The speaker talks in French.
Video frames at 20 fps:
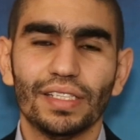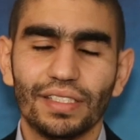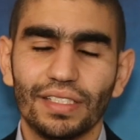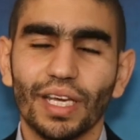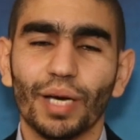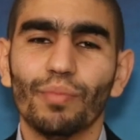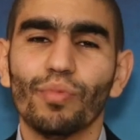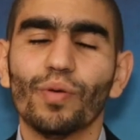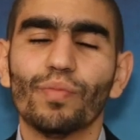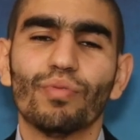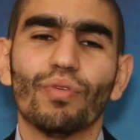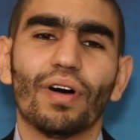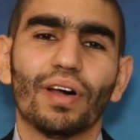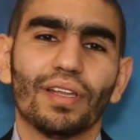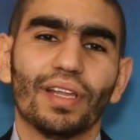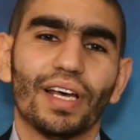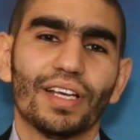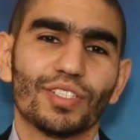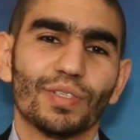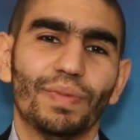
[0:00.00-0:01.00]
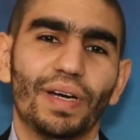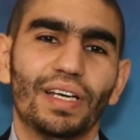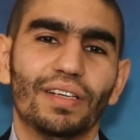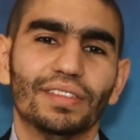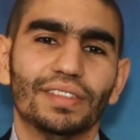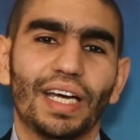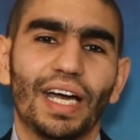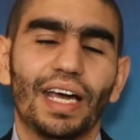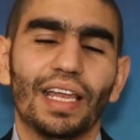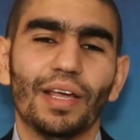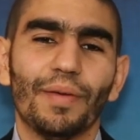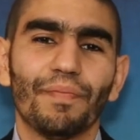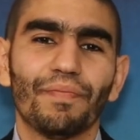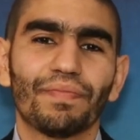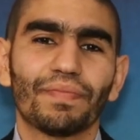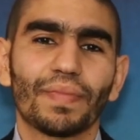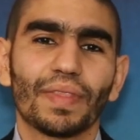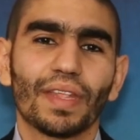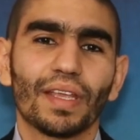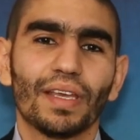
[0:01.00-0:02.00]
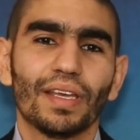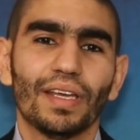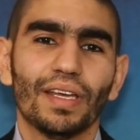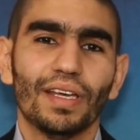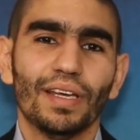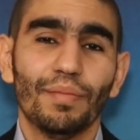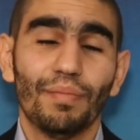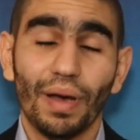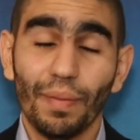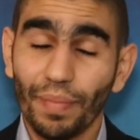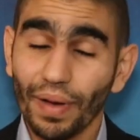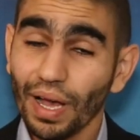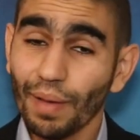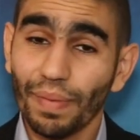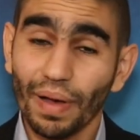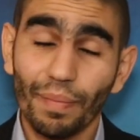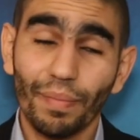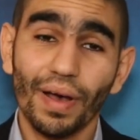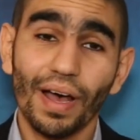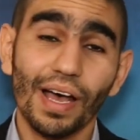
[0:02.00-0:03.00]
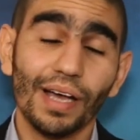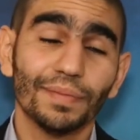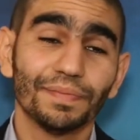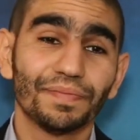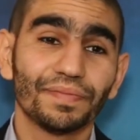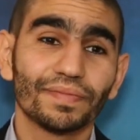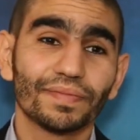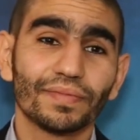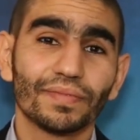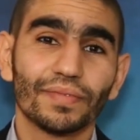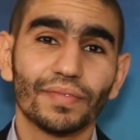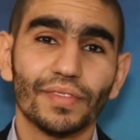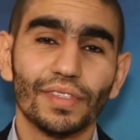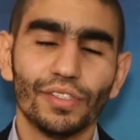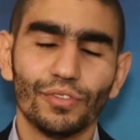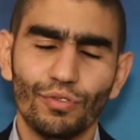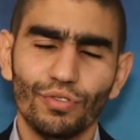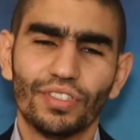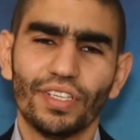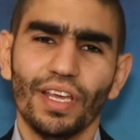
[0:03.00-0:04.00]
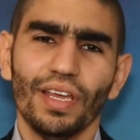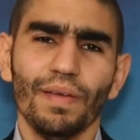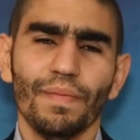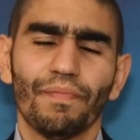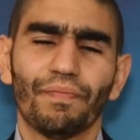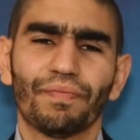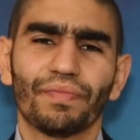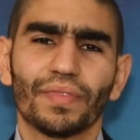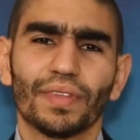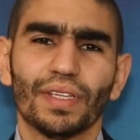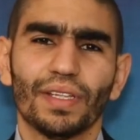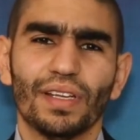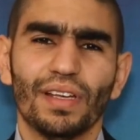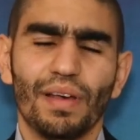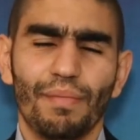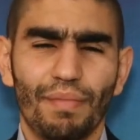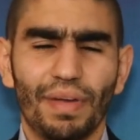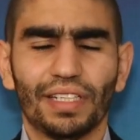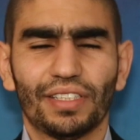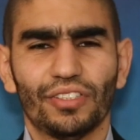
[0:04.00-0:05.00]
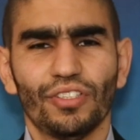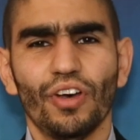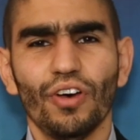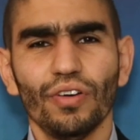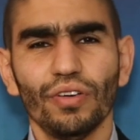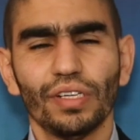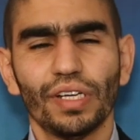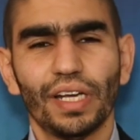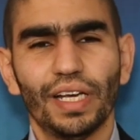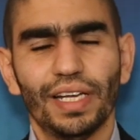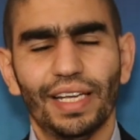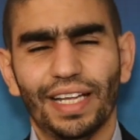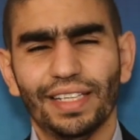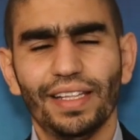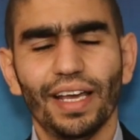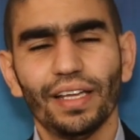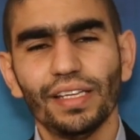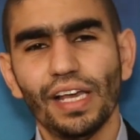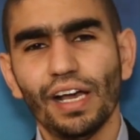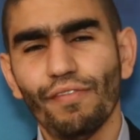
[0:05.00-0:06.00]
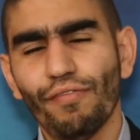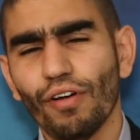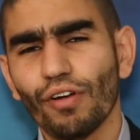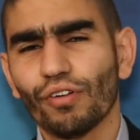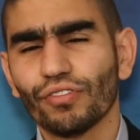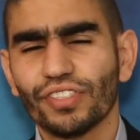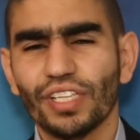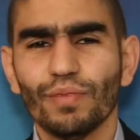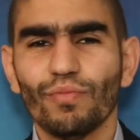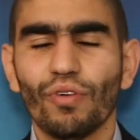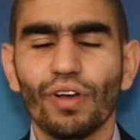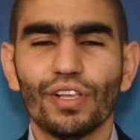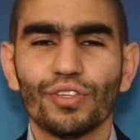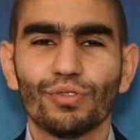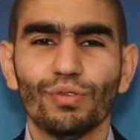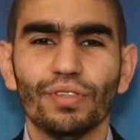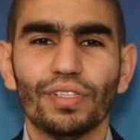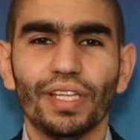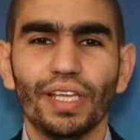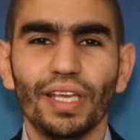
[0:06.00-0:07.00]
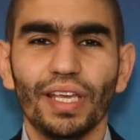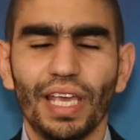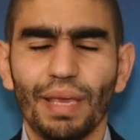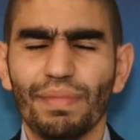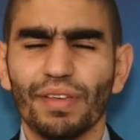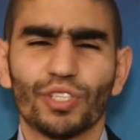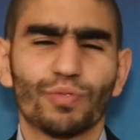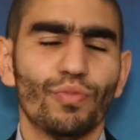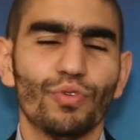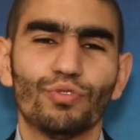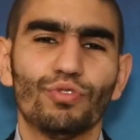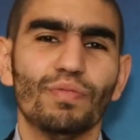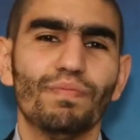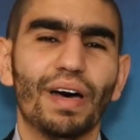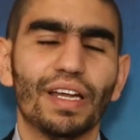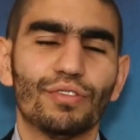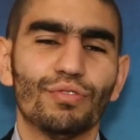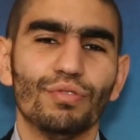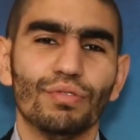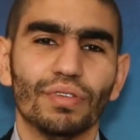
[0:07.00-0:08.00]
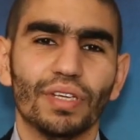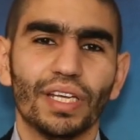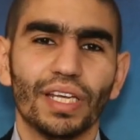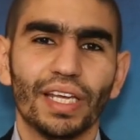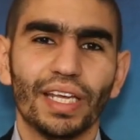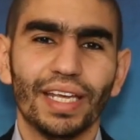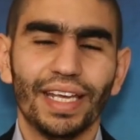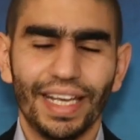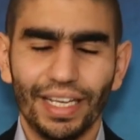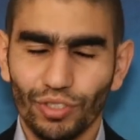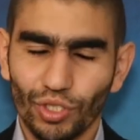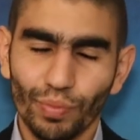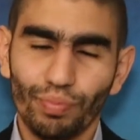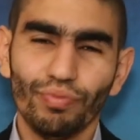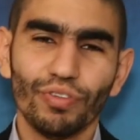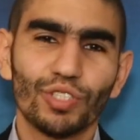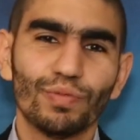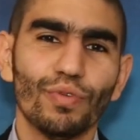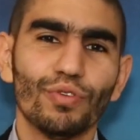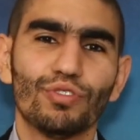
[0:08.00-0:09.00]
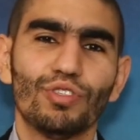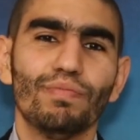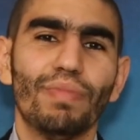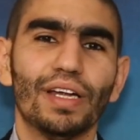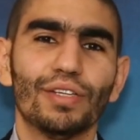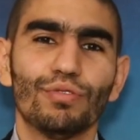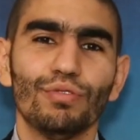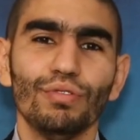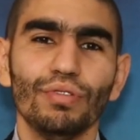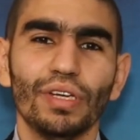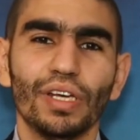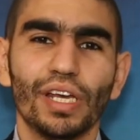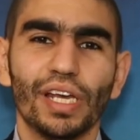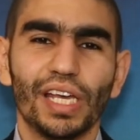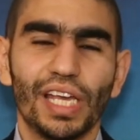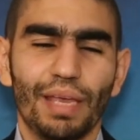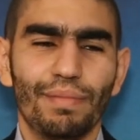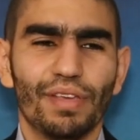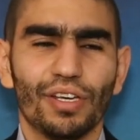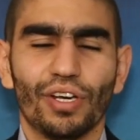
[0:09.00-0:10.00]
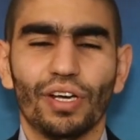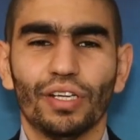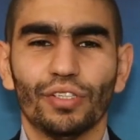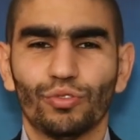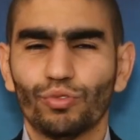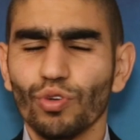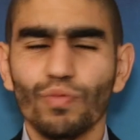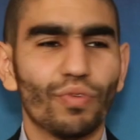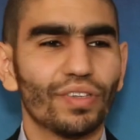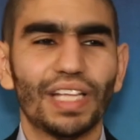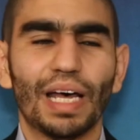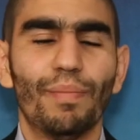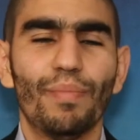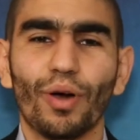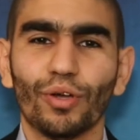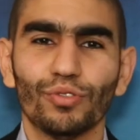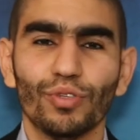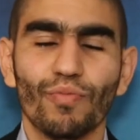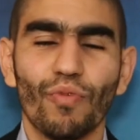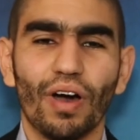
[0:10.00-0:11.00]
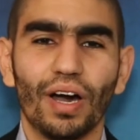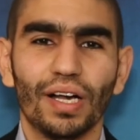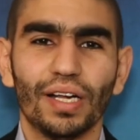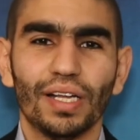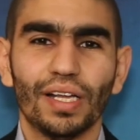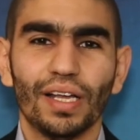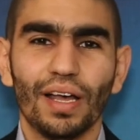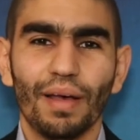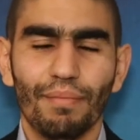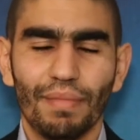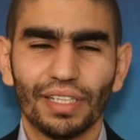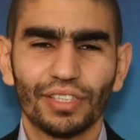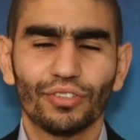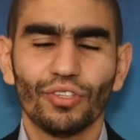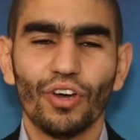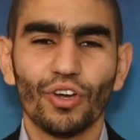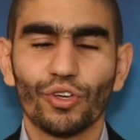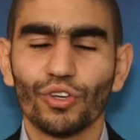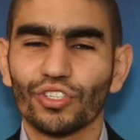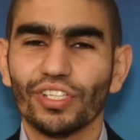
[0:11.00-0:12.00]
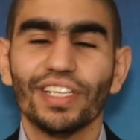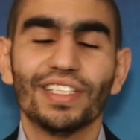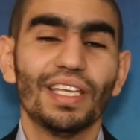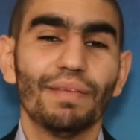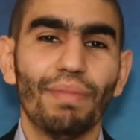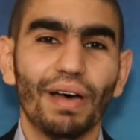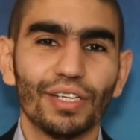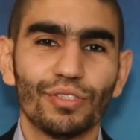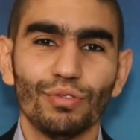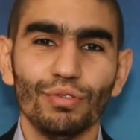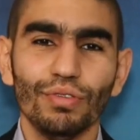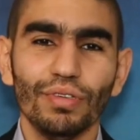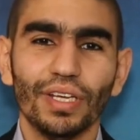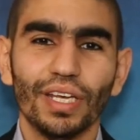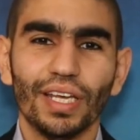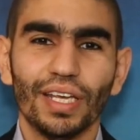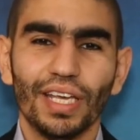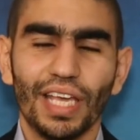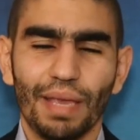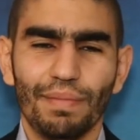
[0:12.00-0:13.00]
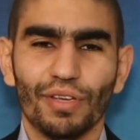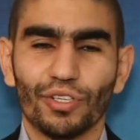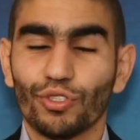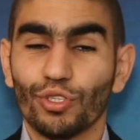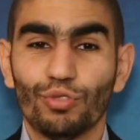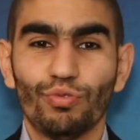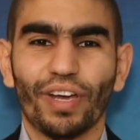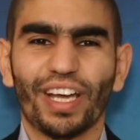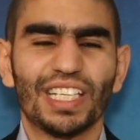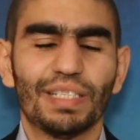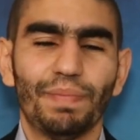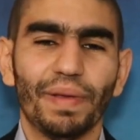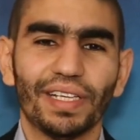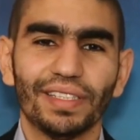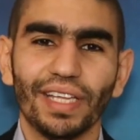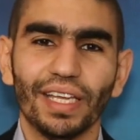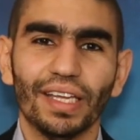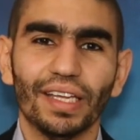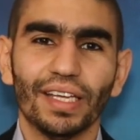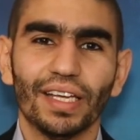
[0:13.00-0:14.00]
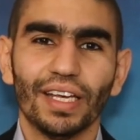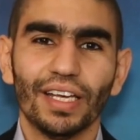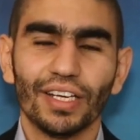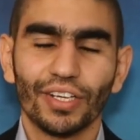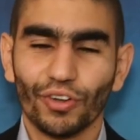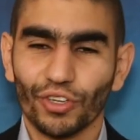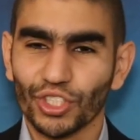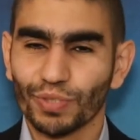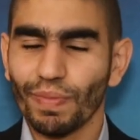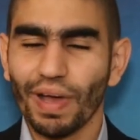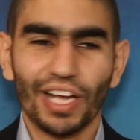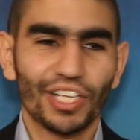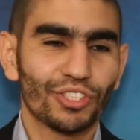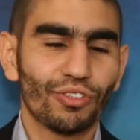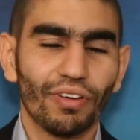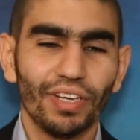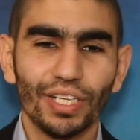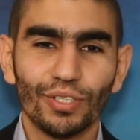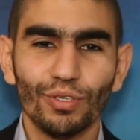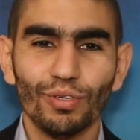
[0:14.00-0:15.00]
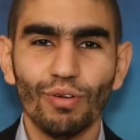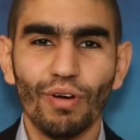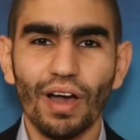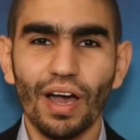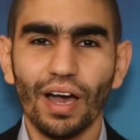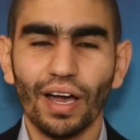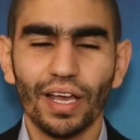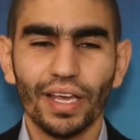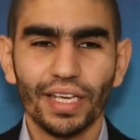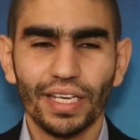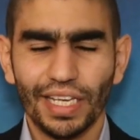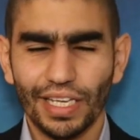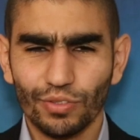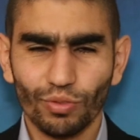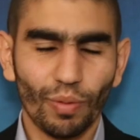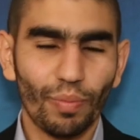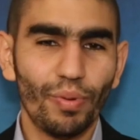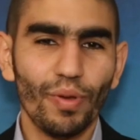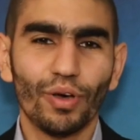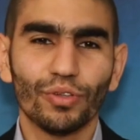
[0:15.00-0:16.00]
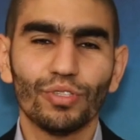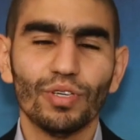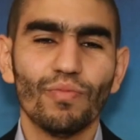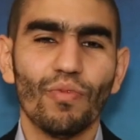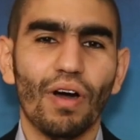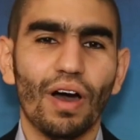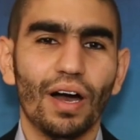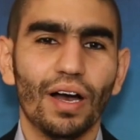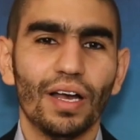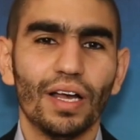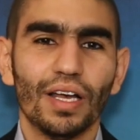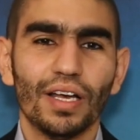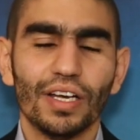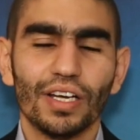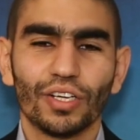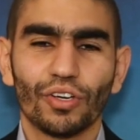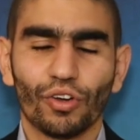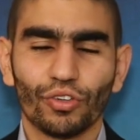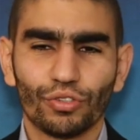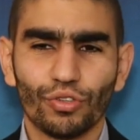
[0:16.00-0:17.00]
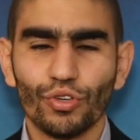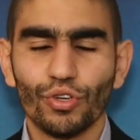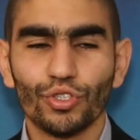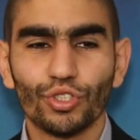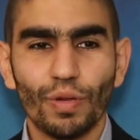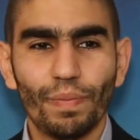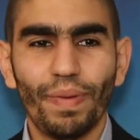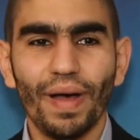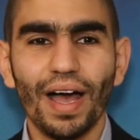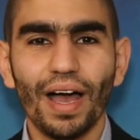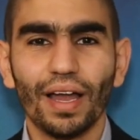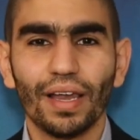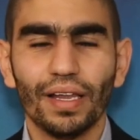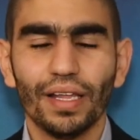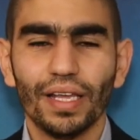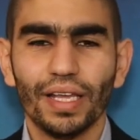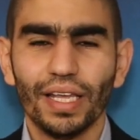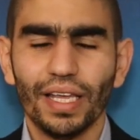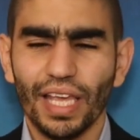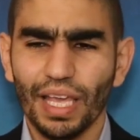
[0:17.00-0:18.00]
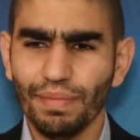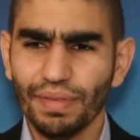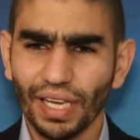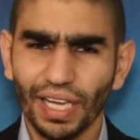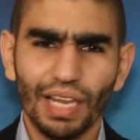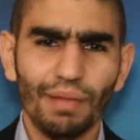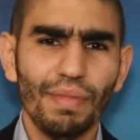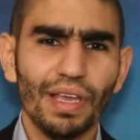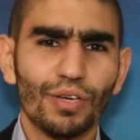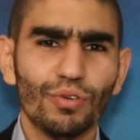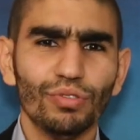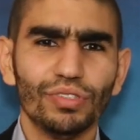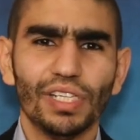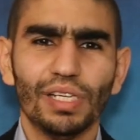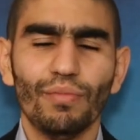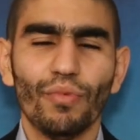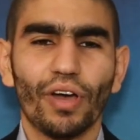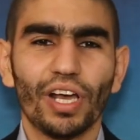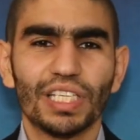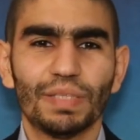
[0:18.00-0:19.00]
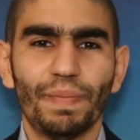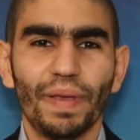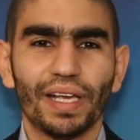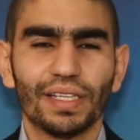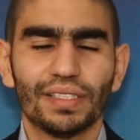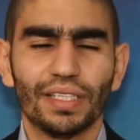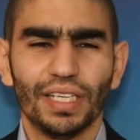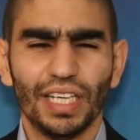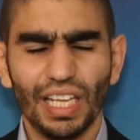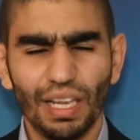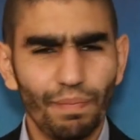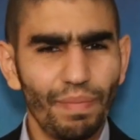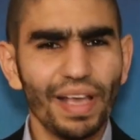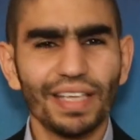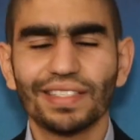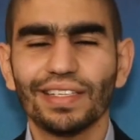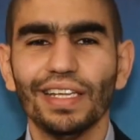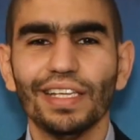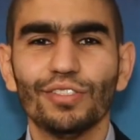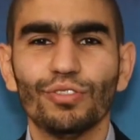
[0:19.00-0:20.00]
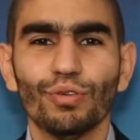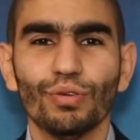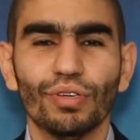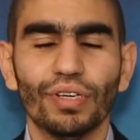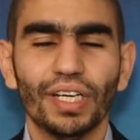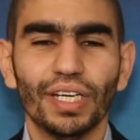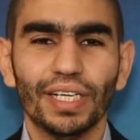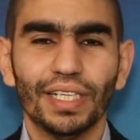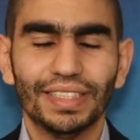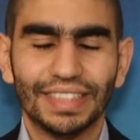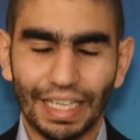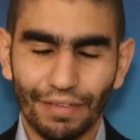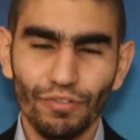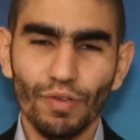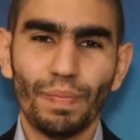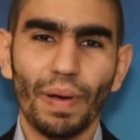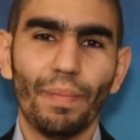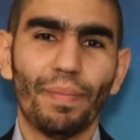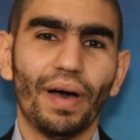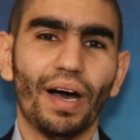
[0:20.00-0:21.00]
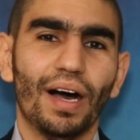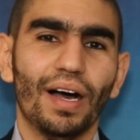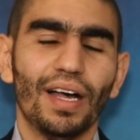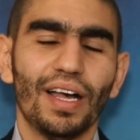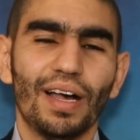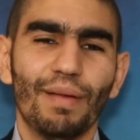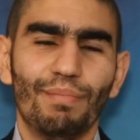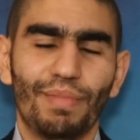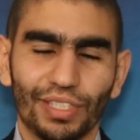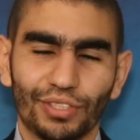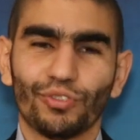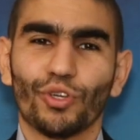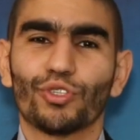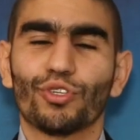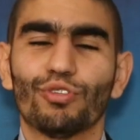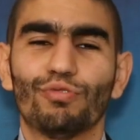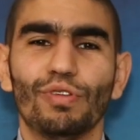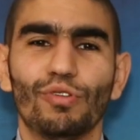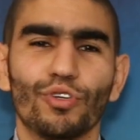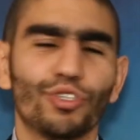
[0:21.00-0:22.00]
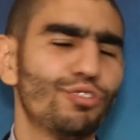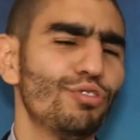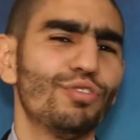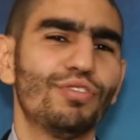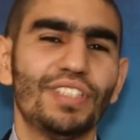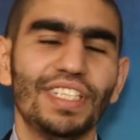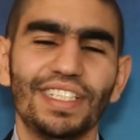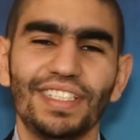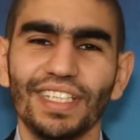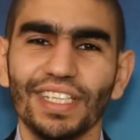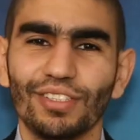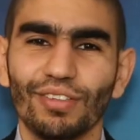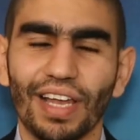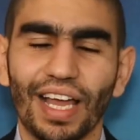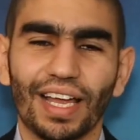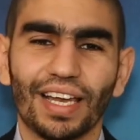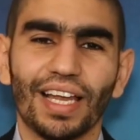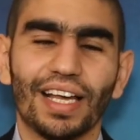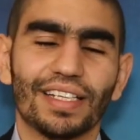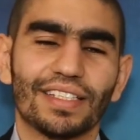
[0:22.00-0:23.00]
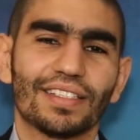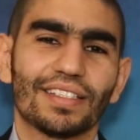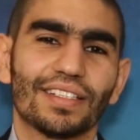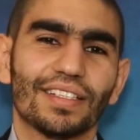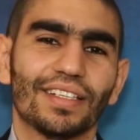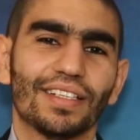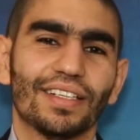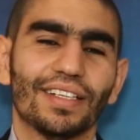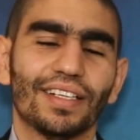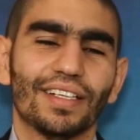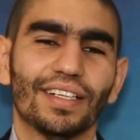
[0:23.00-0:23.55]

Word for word: Tiens bon pour Allah subhanahu wa ta'ala. Papa, papa, tu sais, maintenant, la dernière fois quand ils m'ont insulté, eh bien je me suis battu. Et depuis que je me suis battu, eh bien, tout le monde a peur de moi. Maintenant que je les ai battus, eh bien, je suis respecté. Quand je marche dans les couloirs, ils ont peur de moi. Quand euh, je parle, eh bien, ils m'écoutent, ils me respectent, ils baissent les yeux. T'as vu, papa Maintenant, je suis le justicier de la classe.